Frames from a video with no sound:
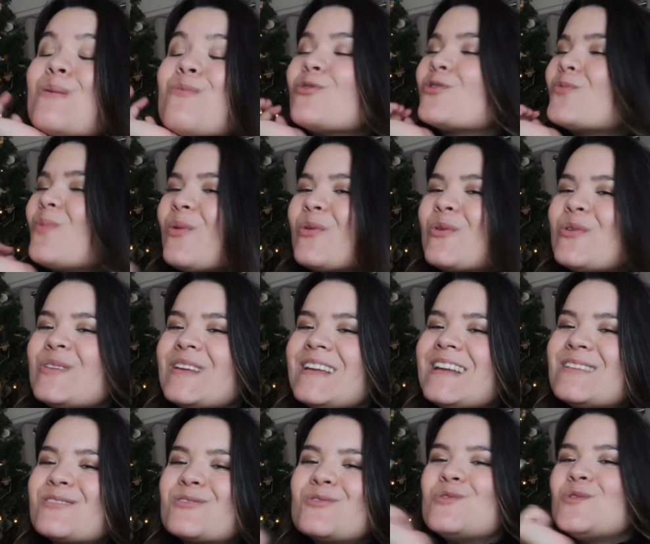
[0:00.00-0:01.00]
Mais bon, je pense que c'est
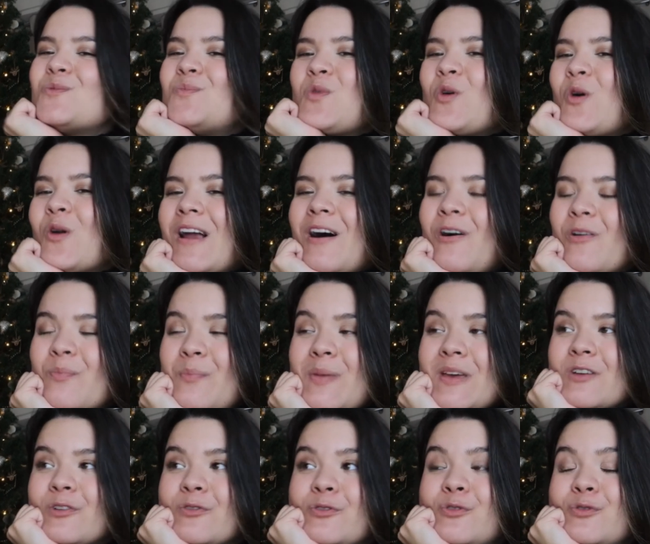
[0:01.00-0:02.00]
l'excuse pour la rendre
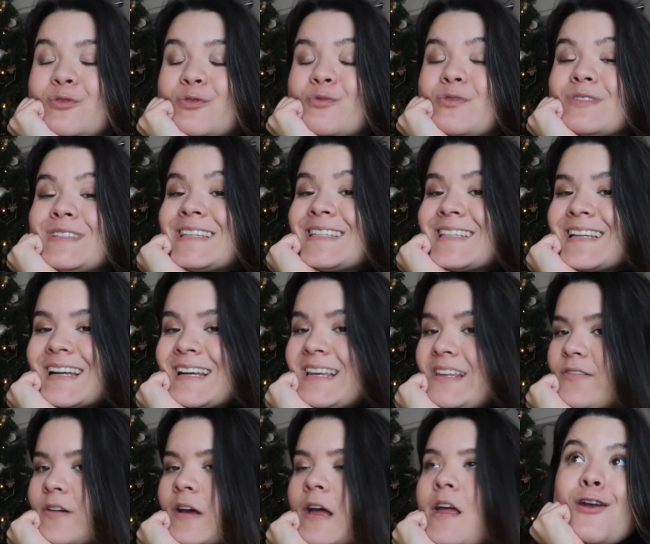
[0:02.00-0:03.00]
payante du coup, c'est 5
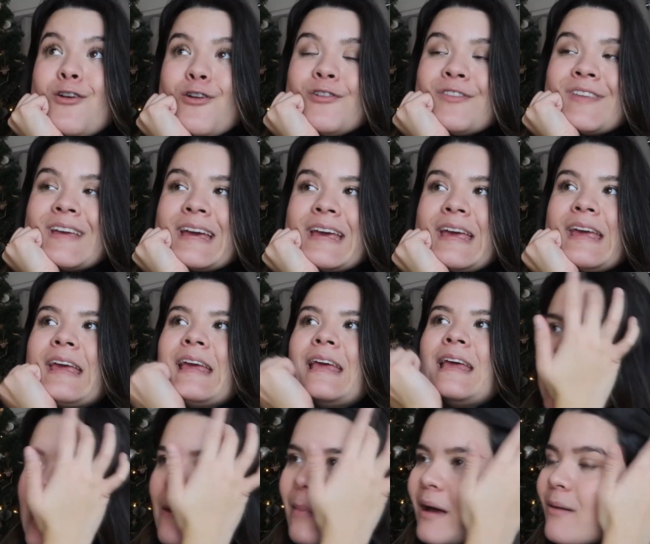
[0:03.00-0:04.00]
livres l'entrée.
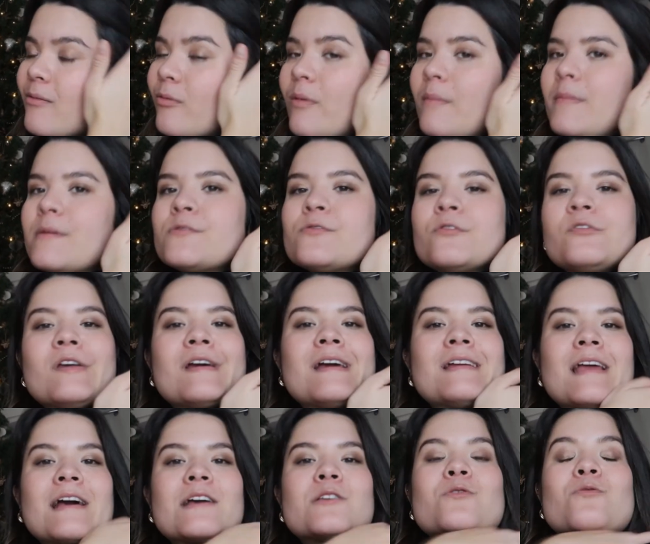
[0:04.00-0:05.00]
Et après, bon, bah, bien sûr, chaque
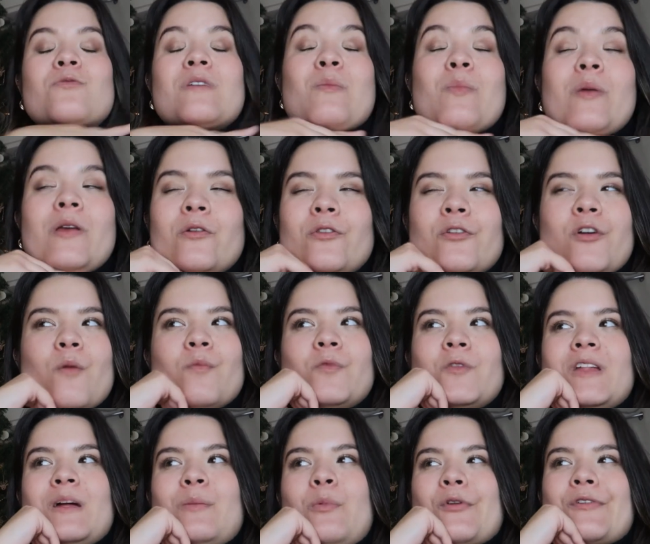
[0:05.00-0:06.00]
attraction est payante comme
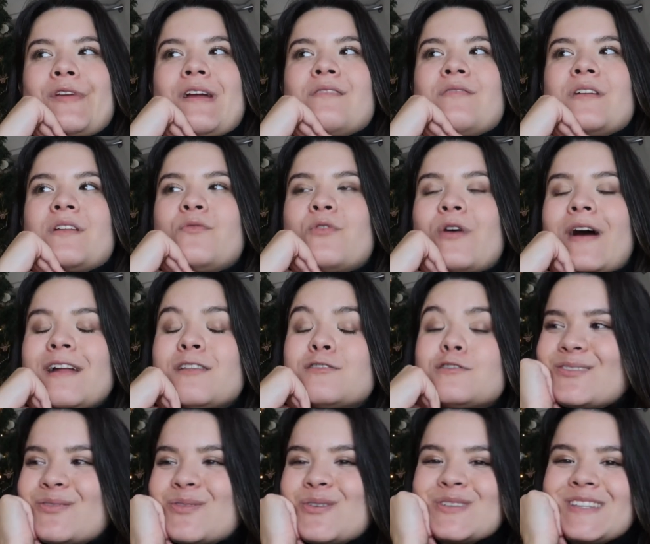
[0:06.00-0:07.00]
dans n'importe quelle fête foraine.
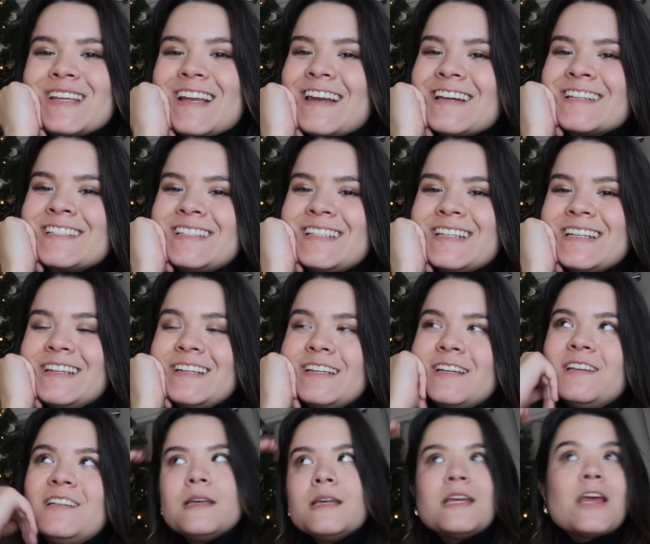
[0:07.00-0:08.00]
Sauf que celle-là,
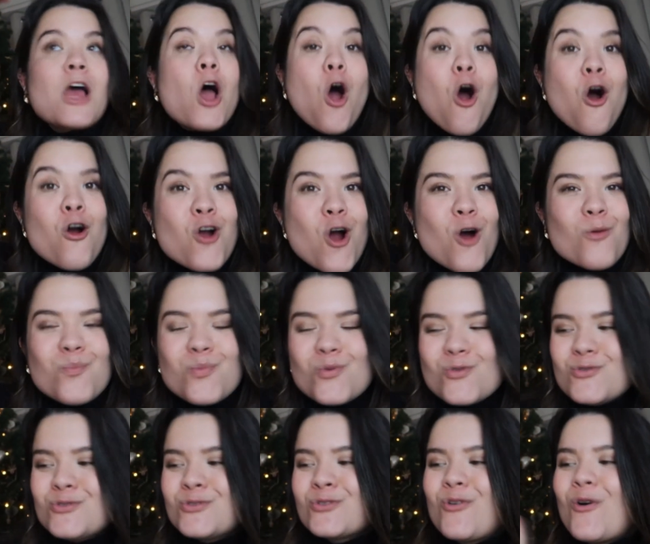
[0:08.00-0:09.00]
c'est encore
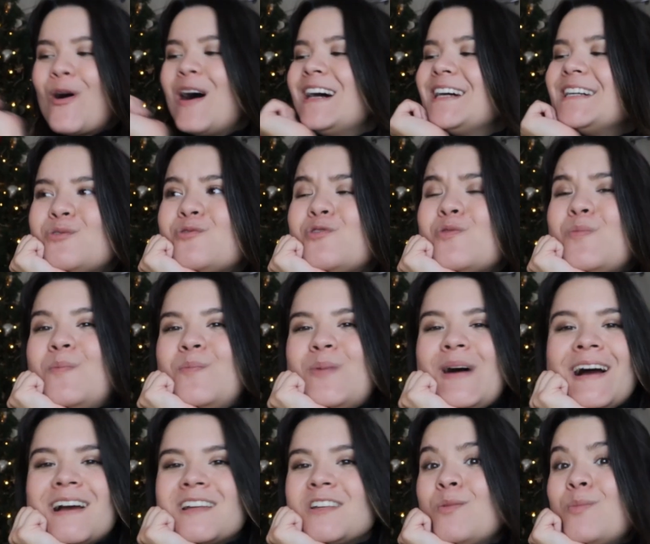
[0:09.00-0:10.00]
plus quoi. Du coup,
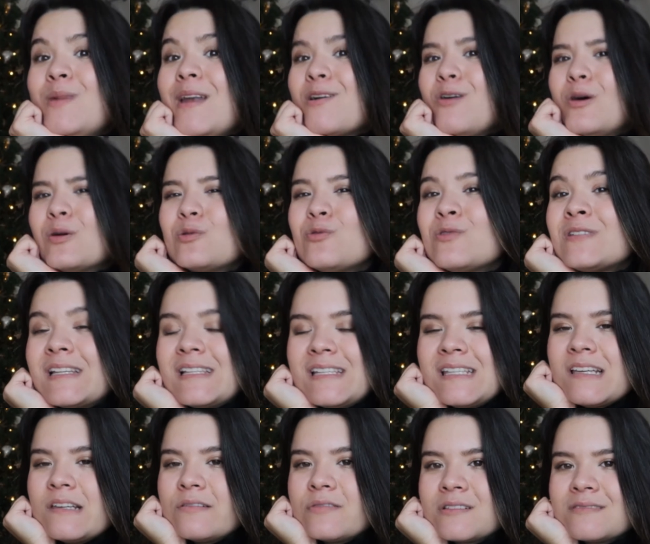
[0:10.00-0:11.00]
par exemple, la grande roue, c'est
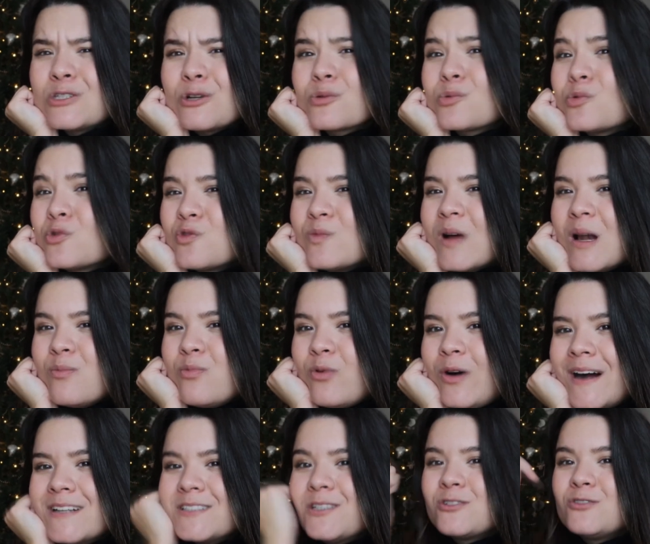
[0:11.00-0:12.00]
10 livres. Genre 12 balles
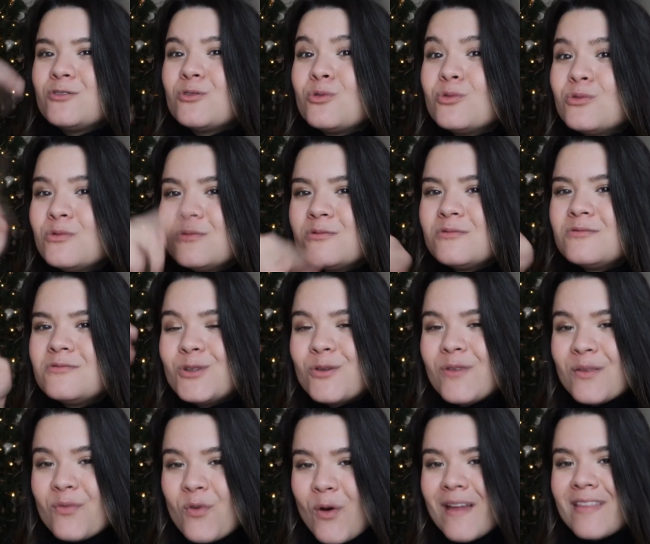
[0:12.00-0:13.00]
pour arriver dans une roue de
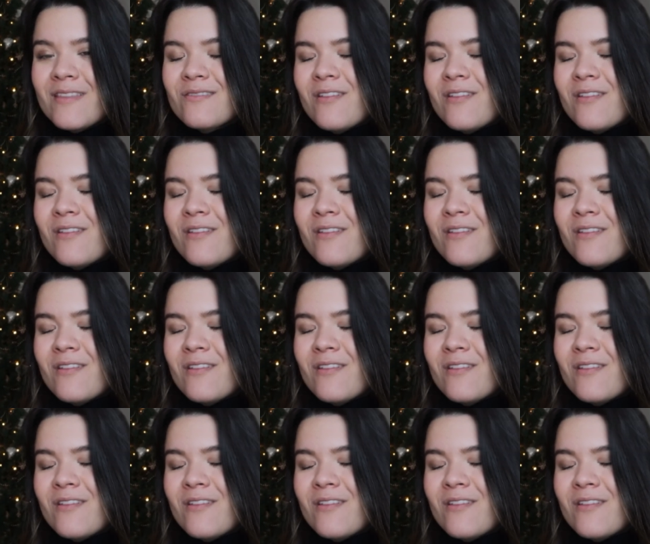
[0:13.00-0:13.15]
fête foraine.